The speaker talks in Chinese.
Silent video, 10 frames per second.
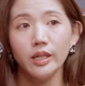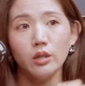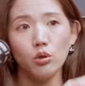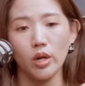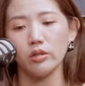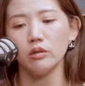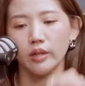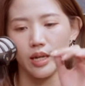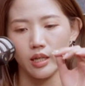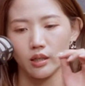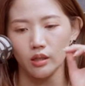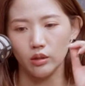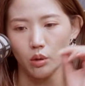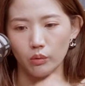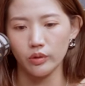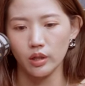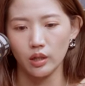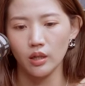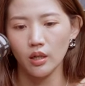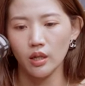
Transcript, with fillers: 天传授给你的东西